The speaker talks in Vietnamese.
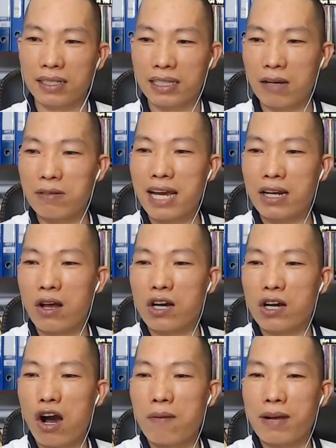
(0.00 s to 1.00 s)
Nếu nhảy lò
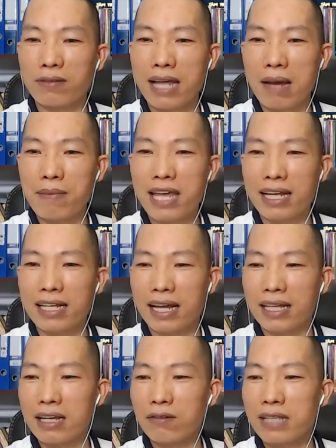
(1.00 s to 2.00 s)
cò mà chúng ta biết là
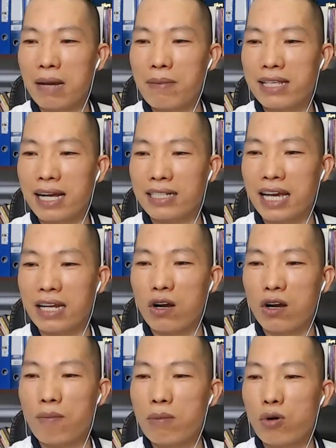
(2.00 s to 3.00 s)
à, nếu chúng ta biết rằng nhảy lò
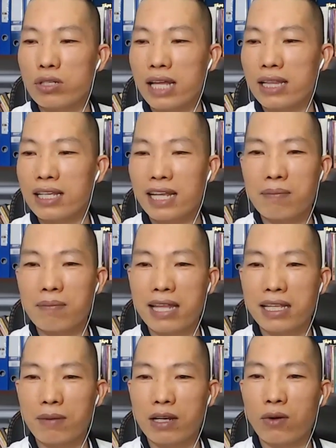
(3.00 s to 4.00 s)
cò bằng một chân thì rất là
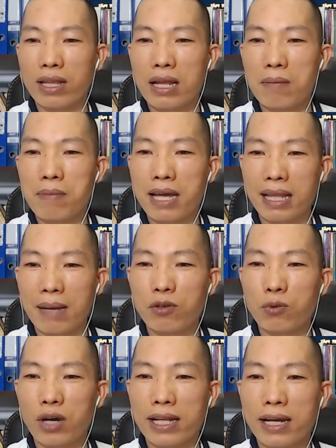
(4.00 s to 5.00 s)
mệt thì bình luận là mệt lắm
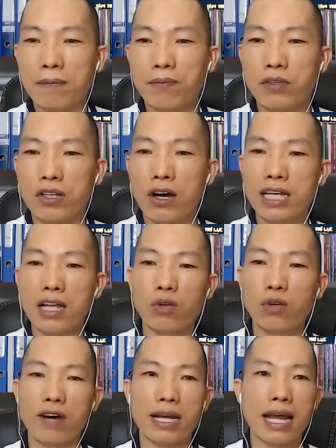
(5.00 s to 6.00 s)
dùm Thuận ạ. Rồi, rất là
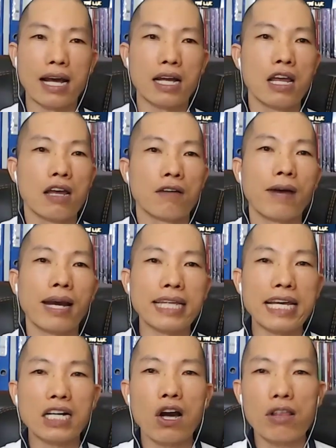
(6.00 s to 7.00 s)
tuyệt vời ạ. Vậy
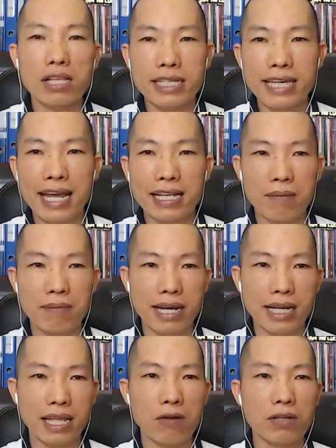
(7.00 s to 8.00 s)
thì con trẻ nhà
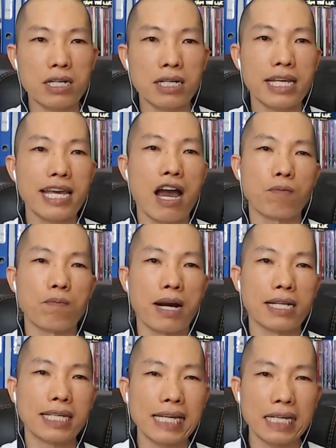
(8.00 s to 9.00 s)
mình nếu như đi học
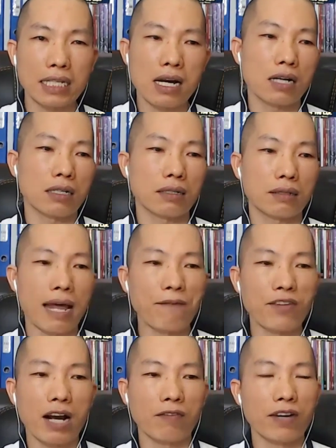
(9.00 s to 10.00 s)
mà chỉ được
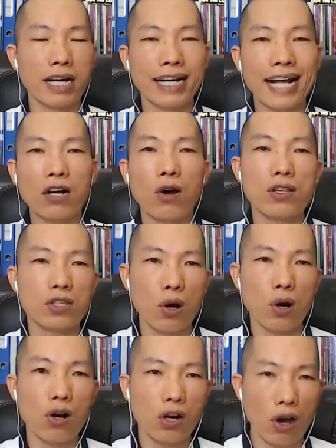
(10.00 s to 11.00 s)
làm việc với các con
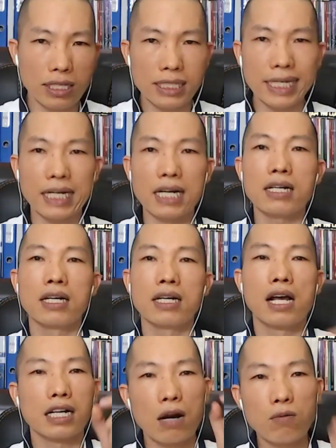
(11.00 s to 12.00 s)
số, con chữ,
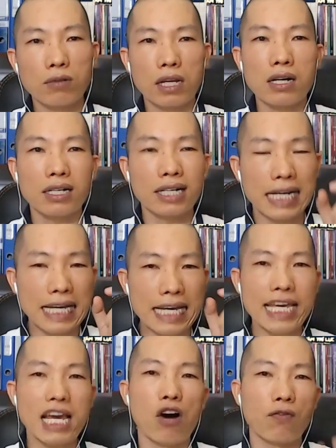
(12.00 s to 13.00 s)
công thức,
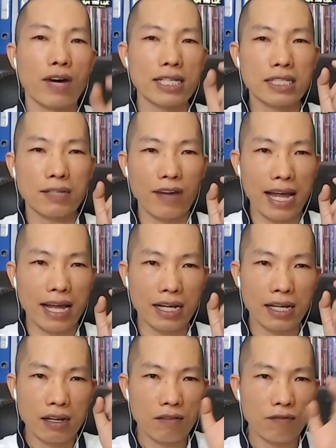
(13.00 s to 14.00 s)
ký hiệu và và
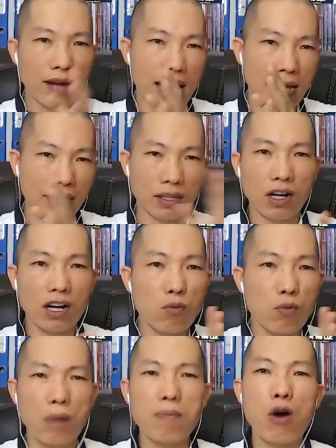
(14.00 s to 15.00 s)
và nó
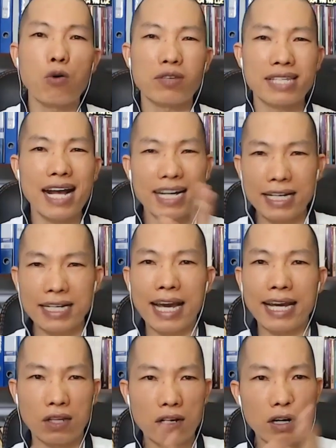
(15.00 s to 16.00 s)
không có màu sắc hình
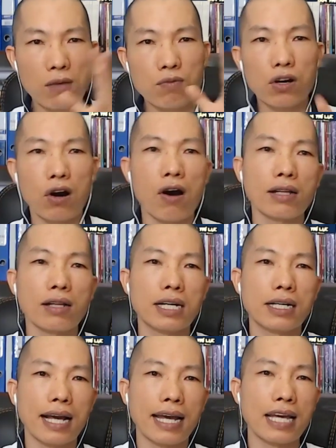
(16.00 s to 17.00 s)
ảnh, nó không có
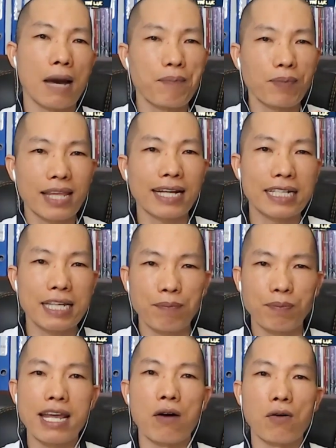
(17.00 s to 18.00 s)
những cái âm thanh
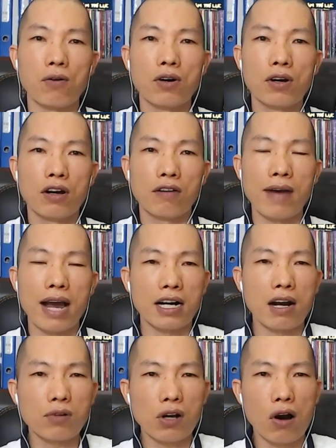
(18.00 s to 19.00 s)
nhịp điệu và
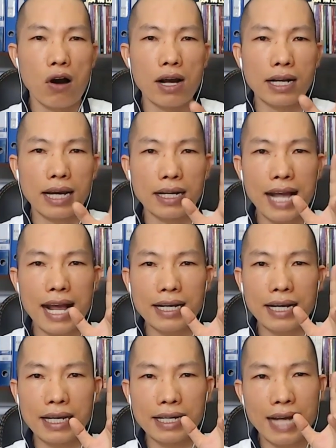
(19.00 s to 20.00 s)
không có cái, các
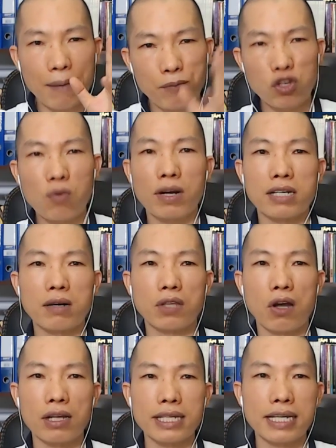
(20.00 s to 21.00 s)
cái cảm xúc ở trong
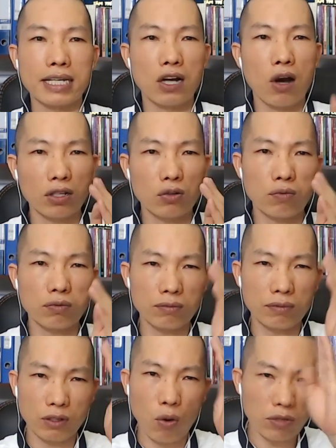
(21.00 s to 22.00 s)
đó thì con
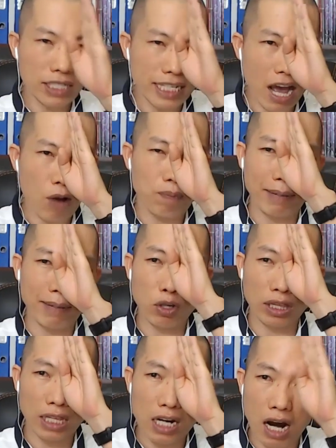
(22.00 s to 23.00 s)
cũng cũng chỉ học bằng
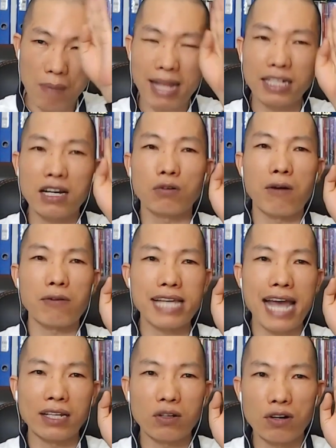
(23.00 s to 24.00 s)
một nửa bán cầu não
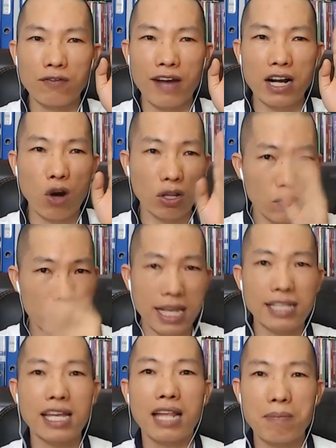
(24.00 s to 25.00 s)
trái thôi và con cũng
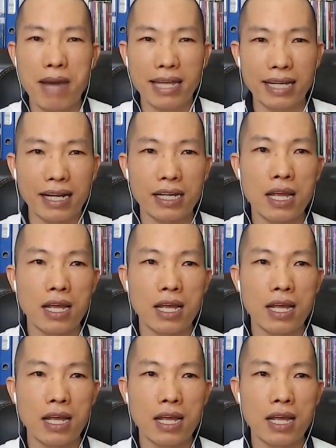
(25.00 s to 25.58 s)
sẽ rất là mệt ạ.